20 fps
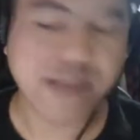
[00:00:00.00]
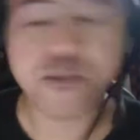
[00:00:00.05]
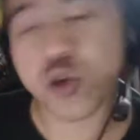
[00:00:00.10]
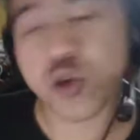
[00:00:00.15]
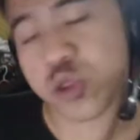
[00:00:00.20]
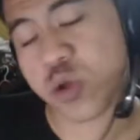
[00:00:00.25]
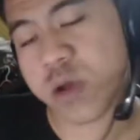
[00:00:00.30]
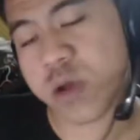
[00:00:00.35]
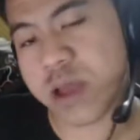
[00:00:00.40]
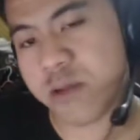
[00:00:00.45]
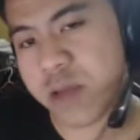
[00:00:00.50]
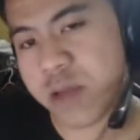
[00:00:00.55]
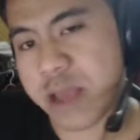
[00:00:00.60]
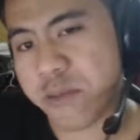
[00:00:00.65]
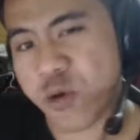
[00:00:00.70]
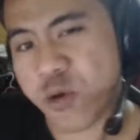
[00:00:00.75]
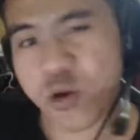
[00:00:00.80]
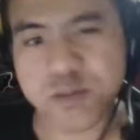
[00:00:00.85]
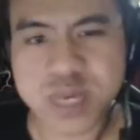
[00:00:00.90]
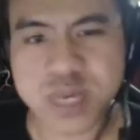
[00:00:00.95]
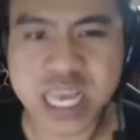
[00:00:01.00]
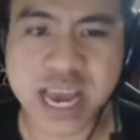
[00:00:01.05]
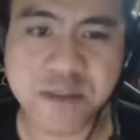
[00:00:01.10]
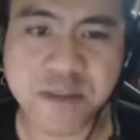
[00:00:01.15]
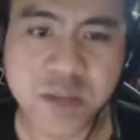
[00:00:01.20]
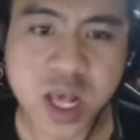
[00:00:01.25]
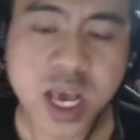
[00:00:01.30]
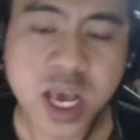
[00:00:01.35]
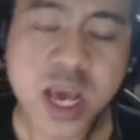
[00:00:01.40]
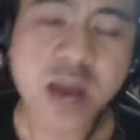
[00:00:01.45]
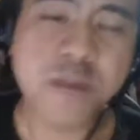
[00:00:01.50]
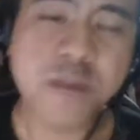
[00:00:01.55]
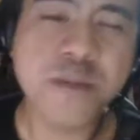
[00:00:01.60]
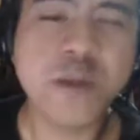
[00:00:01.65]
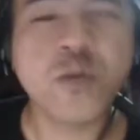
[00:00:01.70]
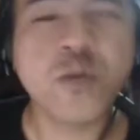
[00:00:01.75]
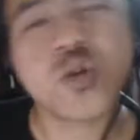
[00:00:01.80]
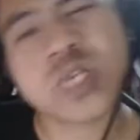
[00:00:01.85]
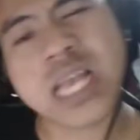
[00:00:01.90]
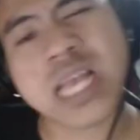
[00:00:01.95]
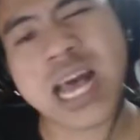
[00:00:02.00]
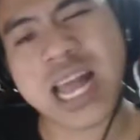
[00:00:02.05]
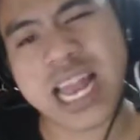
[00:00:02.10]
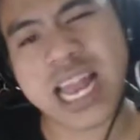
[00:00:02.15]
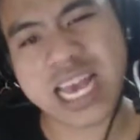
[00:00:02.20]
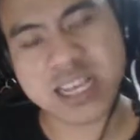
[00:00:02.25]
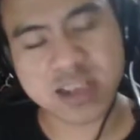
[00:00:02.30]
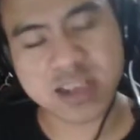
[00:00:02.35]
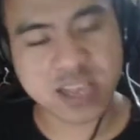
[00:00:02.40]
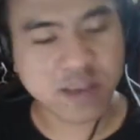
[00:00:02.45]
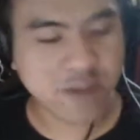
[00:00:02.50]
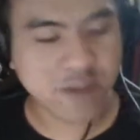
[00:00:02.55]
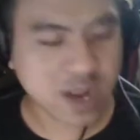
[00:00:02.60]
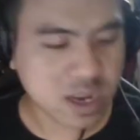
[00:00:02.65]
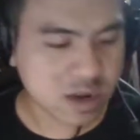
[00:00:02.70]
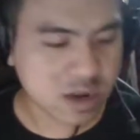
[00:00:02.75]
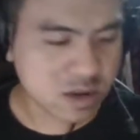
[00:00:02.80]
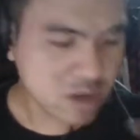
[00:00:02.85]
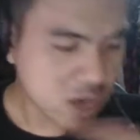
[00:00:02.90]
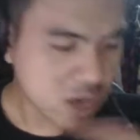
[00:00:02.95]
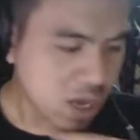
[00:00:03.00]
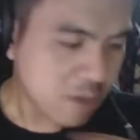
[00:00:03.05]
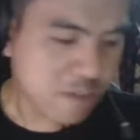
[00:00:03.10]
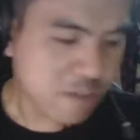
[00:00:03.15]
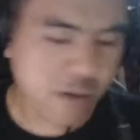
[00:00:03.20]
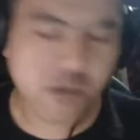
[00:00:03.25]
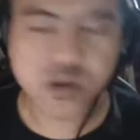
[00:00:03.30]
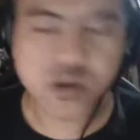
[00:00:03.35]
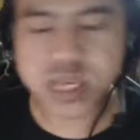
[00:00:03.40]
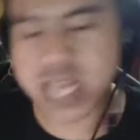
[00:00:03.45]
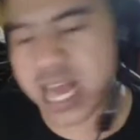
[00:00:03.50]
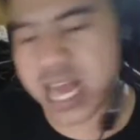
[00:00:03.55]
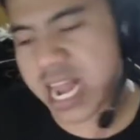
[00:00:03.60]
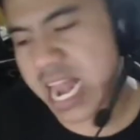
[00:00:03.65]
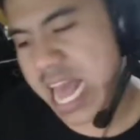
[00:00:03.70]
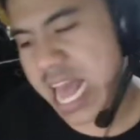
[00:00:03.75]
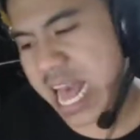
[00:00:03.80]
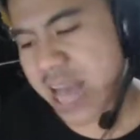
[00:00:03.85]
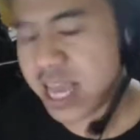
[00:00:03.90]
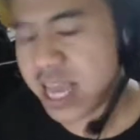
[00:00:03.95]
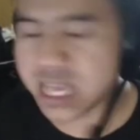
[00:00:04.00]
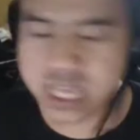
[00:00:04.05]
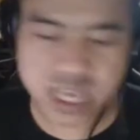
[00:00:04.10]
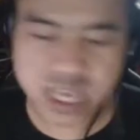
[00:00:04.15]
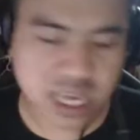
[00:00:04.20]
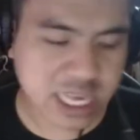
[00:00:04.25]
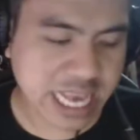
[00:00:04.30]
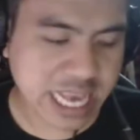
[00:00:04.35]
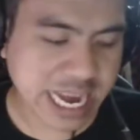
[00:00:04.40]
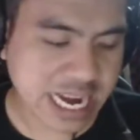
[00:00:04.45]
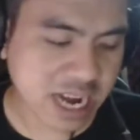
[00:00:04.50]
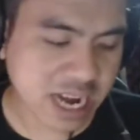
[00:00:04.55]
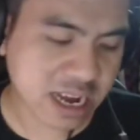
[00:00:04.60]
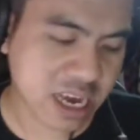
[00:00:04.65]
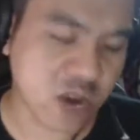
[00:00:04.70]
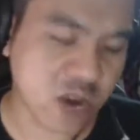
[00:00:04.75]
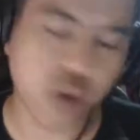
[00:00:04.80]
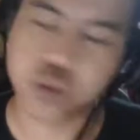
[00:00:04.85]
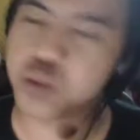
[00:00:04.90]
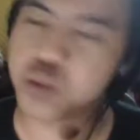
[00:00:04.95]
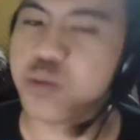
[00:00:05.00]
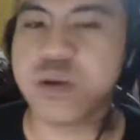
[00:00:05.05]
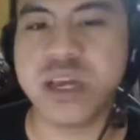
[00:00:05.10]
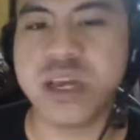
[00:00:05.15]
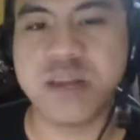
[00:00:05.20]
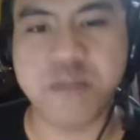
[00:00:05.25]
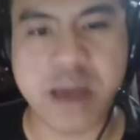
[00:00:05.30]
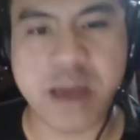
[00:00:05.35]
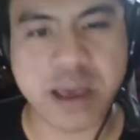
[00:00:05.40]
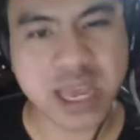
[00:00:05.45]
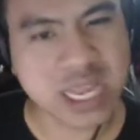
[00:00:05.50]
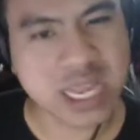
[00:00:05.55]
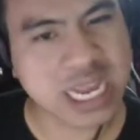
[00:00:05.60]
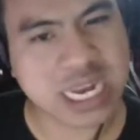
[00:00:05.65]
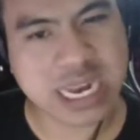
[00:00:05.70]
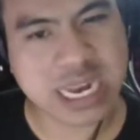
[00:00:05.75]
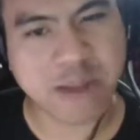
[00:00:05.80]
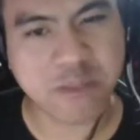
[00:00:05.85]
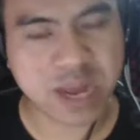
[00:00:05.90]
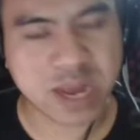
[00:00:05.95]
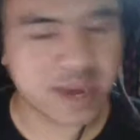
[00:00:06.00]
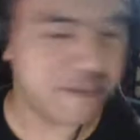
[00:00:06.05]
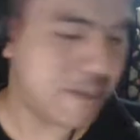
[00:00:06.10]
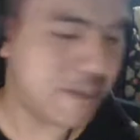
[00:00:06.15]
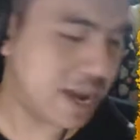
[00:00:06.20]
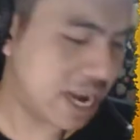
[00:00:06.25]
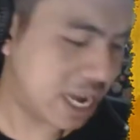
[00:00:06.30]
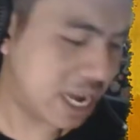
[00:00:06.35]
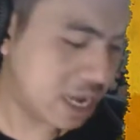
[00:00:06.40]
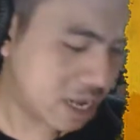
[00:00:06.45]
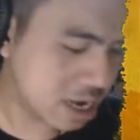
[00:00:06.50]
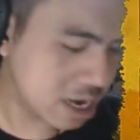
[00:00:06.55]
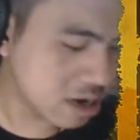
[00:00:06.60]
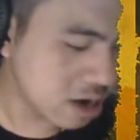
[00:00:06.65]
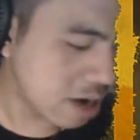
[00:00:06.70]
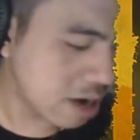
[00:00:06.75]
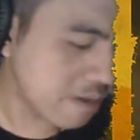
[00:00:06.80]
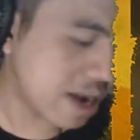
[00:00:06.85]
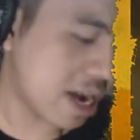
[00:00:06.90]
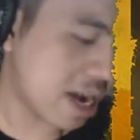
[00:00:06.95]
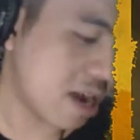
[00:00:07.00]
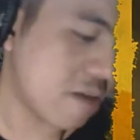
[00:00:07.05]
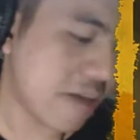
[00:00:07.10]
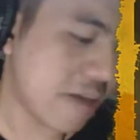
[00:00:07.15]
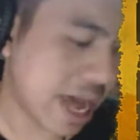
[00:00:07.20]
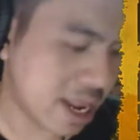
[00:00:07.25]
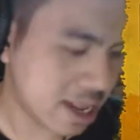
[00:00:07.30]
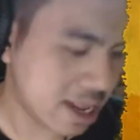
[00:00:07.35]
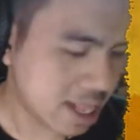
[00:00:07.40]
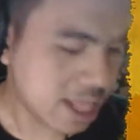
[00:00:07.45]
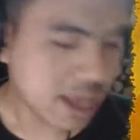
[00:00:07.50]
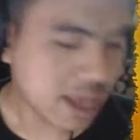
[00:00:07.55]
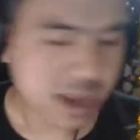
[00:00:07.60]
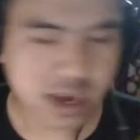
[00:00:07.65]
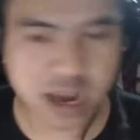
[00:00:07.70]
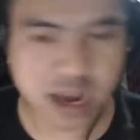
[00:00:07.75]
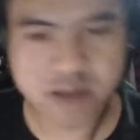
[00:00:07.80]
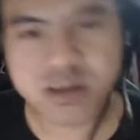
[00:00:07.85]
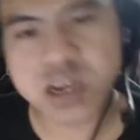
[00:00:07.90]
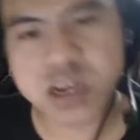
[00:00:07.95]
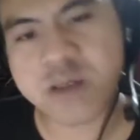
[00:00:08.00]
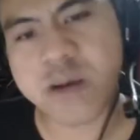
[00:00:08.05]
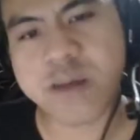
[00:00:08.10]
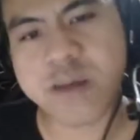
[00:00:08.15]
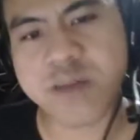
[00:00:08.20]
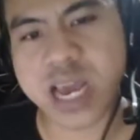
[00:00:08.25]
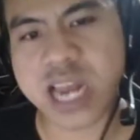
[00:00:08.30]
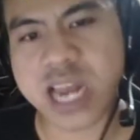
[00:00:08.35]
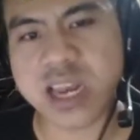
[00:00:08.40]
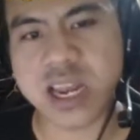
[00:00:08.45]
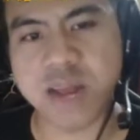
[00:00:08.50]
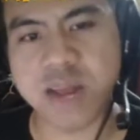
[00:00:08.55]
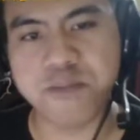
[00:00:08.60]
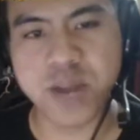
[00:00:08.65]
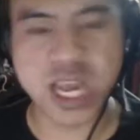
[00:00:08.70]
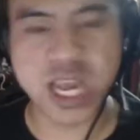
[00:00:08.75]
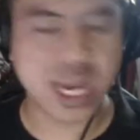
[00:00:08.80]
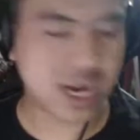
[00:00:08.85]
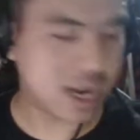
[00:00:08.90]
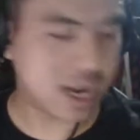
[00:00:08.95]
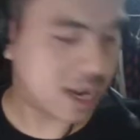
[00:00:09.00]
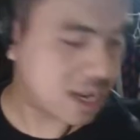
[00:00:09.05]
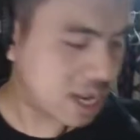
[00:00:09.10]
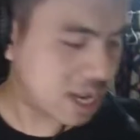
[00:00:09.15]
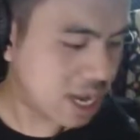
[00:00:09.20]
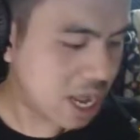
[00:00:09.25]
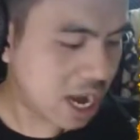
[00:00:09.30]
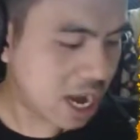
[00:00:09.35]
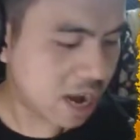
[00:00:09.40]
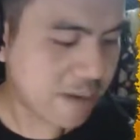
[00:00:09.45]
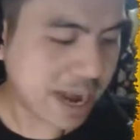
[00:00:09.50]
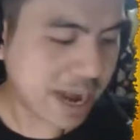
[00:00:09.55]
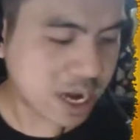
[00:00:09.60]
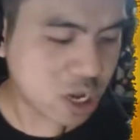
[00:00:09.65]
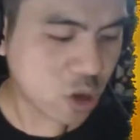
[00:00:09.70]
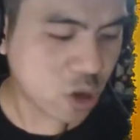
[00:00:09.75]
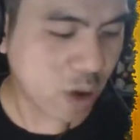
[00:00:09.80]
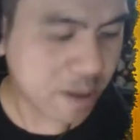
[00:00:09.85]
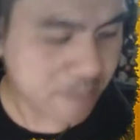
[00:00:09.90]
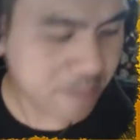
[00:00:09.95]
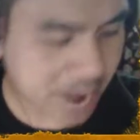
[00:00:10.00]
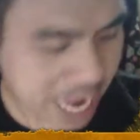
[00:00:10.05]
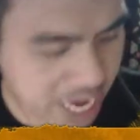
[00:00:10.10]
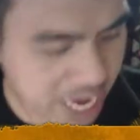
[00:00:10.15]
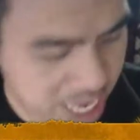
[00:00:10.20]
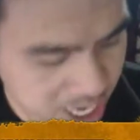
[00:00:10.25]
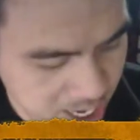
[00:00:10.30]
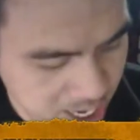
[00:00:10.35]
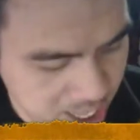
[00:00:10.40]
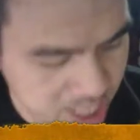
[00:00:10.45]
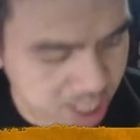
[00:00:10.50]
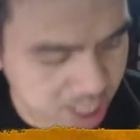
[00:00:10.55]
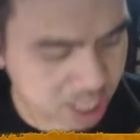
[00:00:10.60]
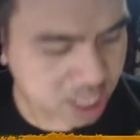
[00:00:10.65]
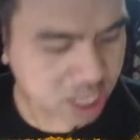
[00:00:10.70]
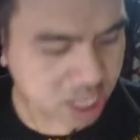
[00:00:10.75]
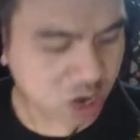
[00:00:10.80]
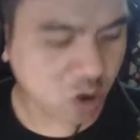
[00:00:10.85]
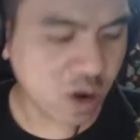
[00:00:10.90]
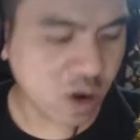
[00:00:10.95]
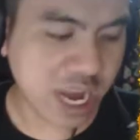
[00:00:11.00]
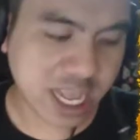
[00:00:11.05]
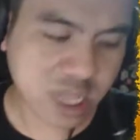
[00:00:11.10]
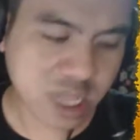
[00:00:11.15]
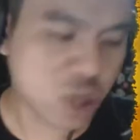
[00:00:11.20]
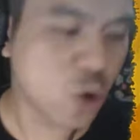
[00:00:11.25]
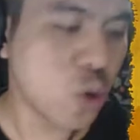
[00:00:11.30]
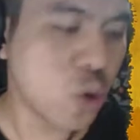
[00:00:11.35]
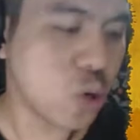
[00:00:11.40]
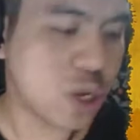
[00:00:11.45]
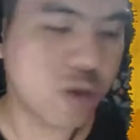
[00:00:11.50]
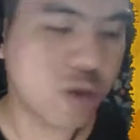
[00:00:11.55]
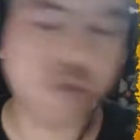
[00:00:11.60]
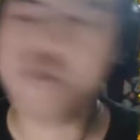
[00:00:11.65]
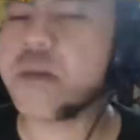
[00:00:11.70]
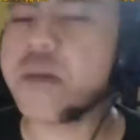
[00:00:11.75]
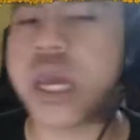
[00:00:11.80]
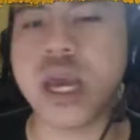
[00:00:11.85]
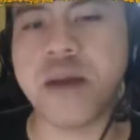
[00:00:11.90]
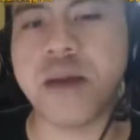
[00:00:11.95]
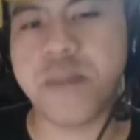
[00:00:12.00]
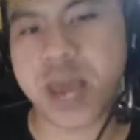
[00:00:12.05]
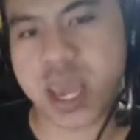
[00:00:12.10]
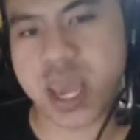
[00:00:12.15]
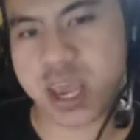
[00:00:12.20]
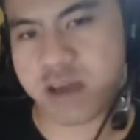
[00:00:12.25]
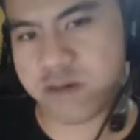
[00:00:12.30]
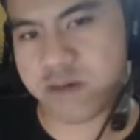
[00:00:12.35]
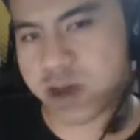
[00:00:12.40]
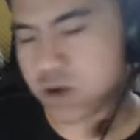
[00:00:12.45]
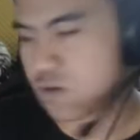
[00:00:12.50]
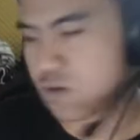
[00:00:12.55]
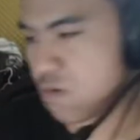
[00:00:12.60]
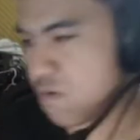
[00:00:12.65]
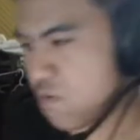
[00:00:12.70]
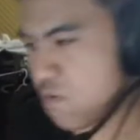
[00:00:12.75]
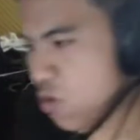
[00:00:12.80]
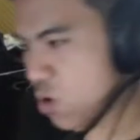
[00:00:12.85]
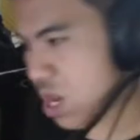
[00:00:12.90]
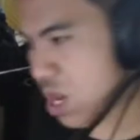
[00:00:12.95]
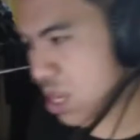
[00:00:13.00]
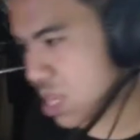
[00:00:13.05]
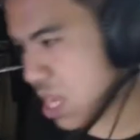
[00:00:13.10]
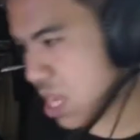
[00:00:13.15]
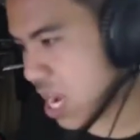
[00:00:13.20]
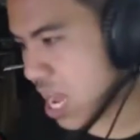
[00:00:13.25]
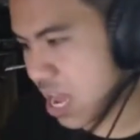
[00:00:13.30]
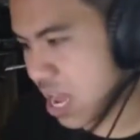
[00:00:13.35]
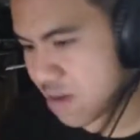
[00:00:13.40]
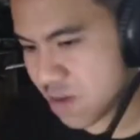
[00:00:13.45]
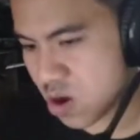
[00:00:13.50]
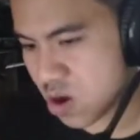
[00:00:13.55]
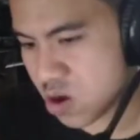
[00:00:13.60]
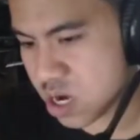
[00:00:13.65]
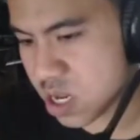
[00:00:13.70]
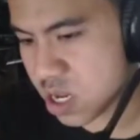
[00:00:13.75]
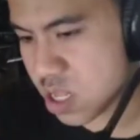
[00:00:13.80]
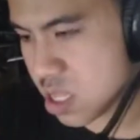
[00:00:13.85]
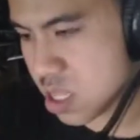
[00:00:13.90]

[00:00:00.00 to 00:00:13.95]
buổi tối các bạn em ngồi xem Mimosa live stream các thứ Mimosa là XYZ các kiểu địt mẹ ít nhất 5 điểm bài đấy hứa cả các bạn nếu giờ các bạn bị ăn điểm liệt cả thế nên là các bạn cứ thoải mái lên có lệch tủ thì cũng bị mẹ vào vô địch trên hạ mới luôn